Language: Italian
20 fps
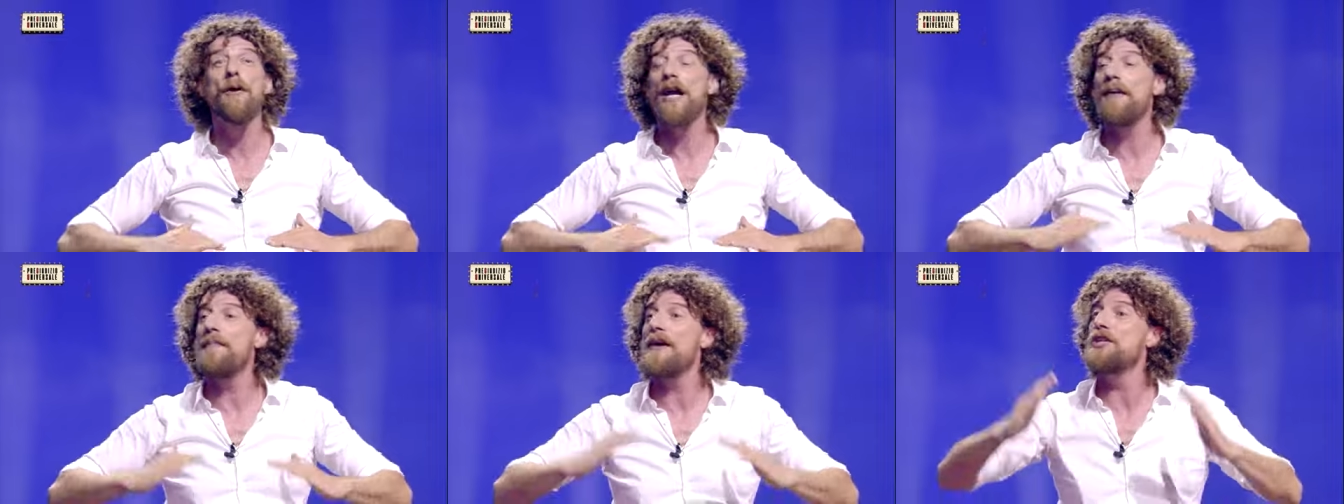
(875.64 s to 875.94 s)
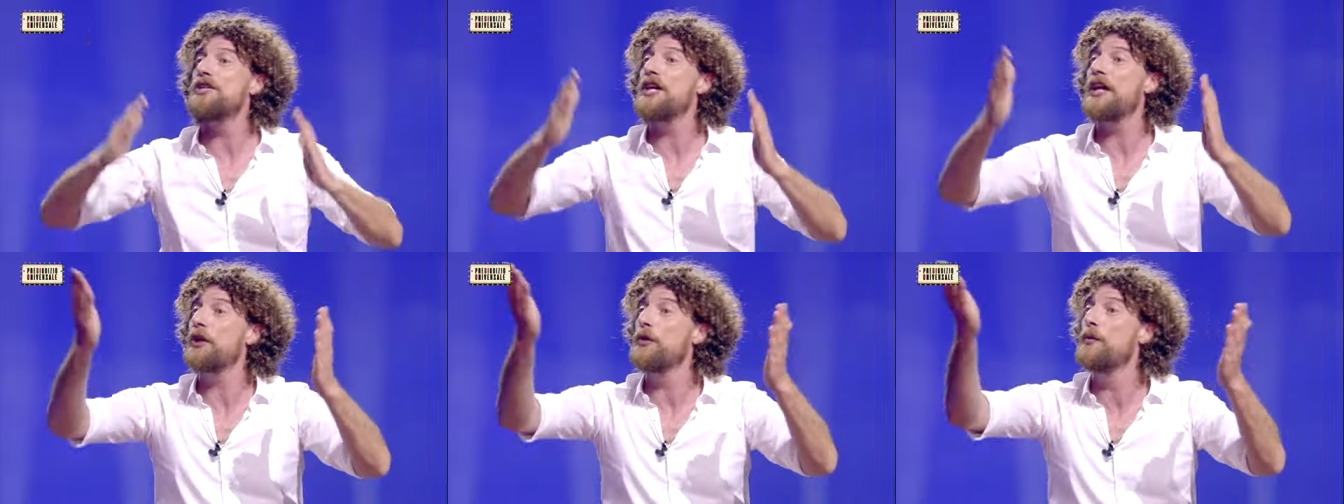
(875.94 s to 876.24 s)
che hai
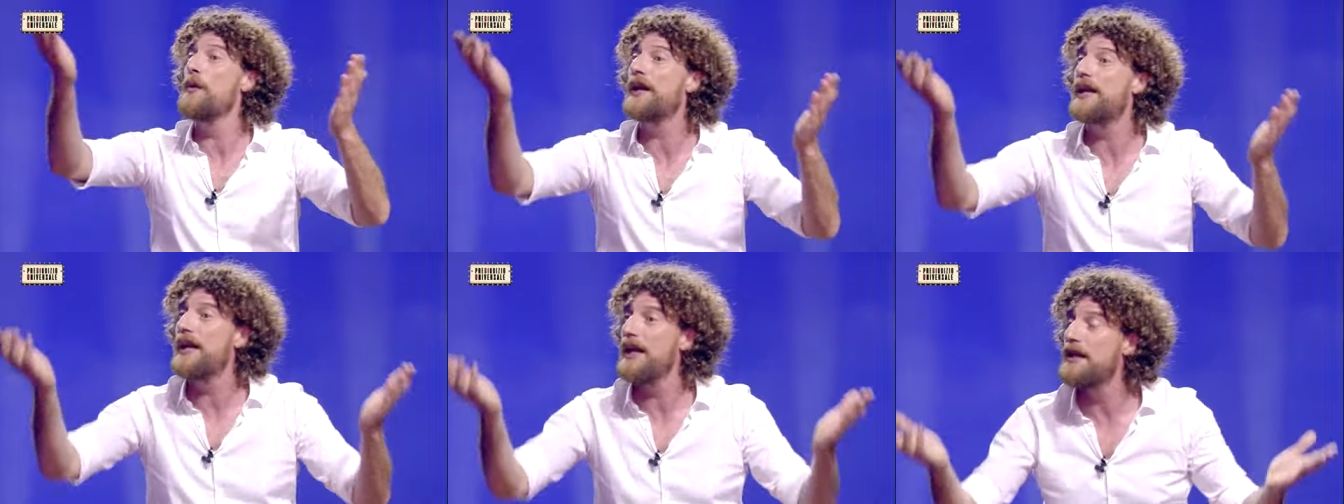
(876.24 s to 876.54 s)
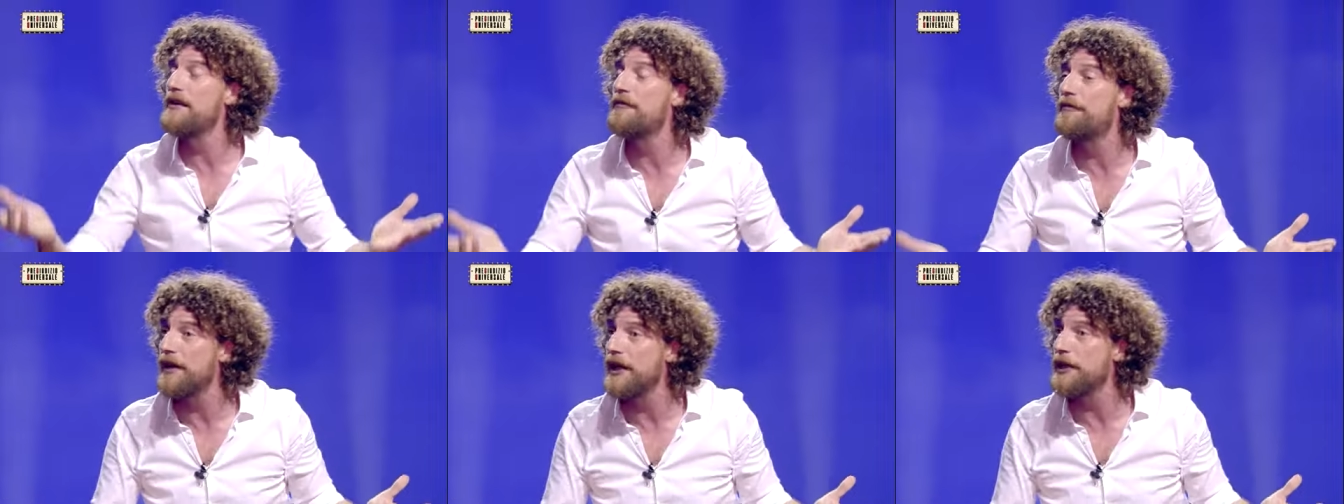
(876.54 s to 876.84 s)
mangiato due chili
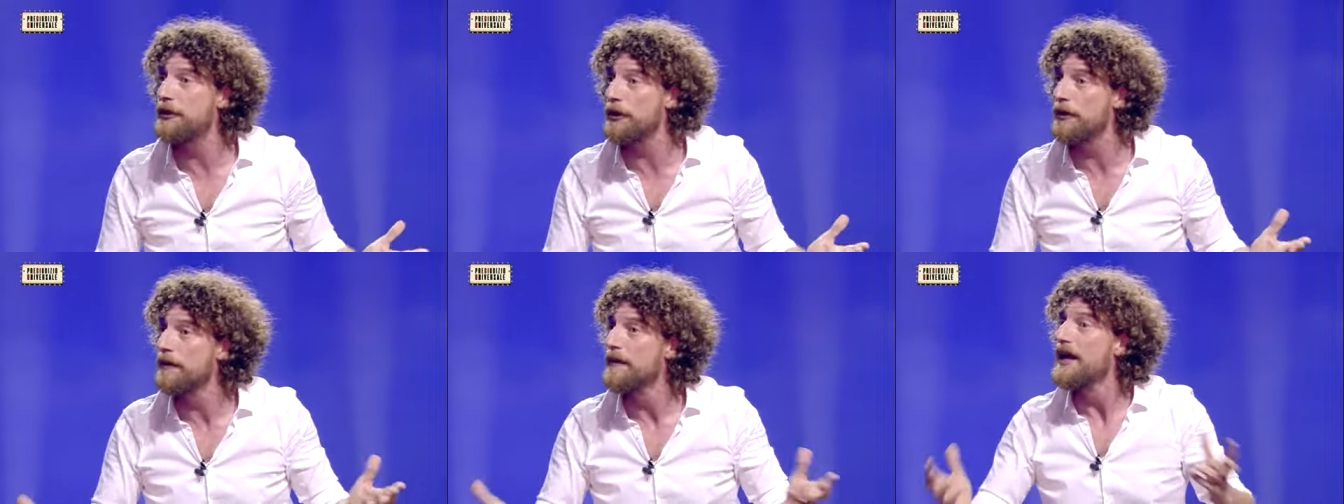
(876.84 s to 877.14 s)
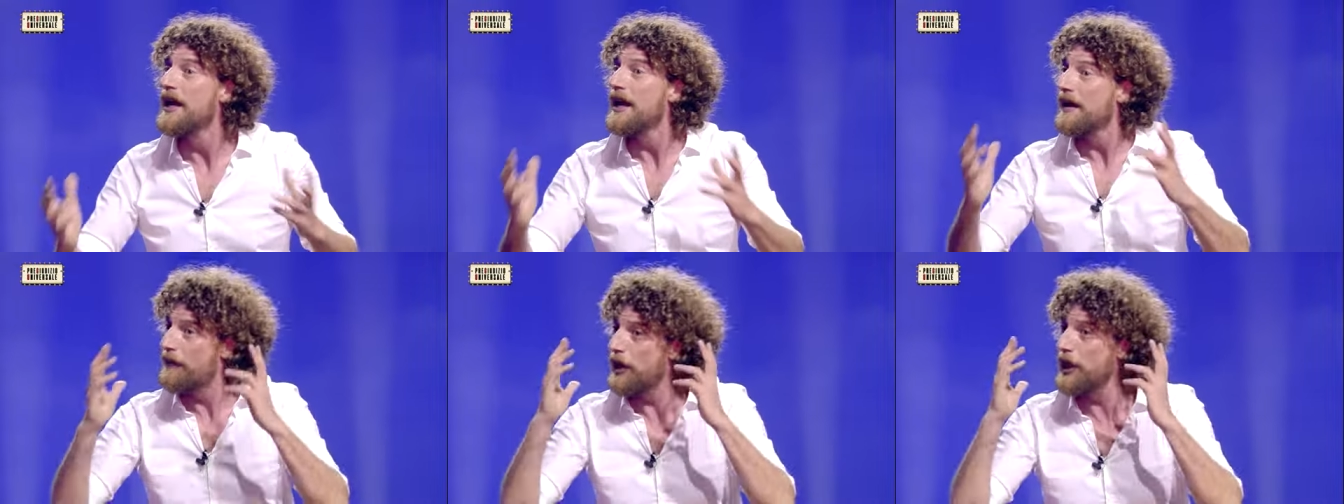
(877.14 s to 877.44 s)
di fritto.
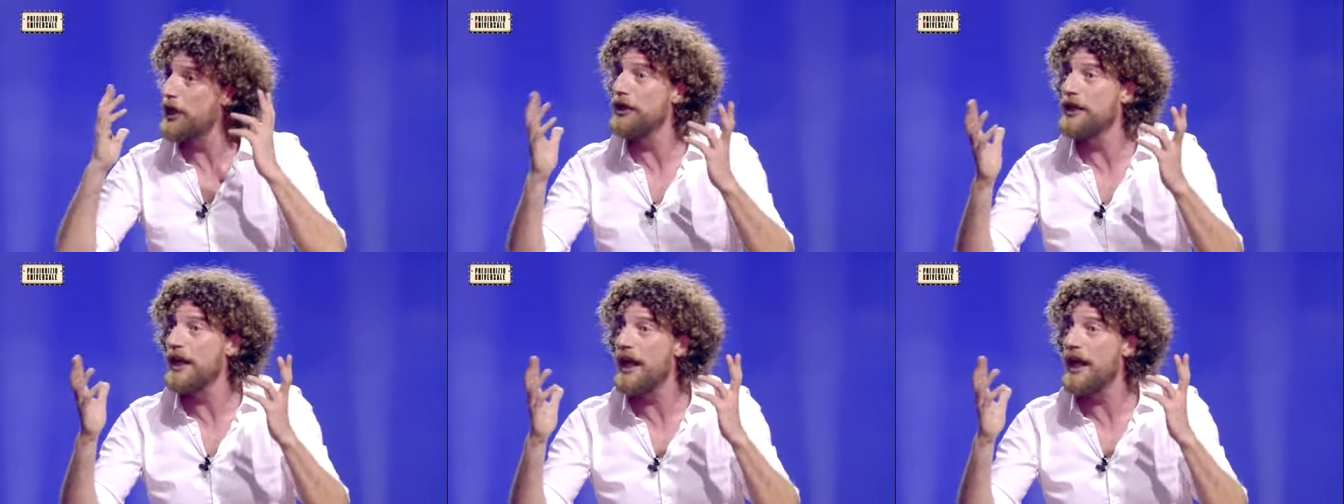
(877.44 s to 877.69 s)
Voglio...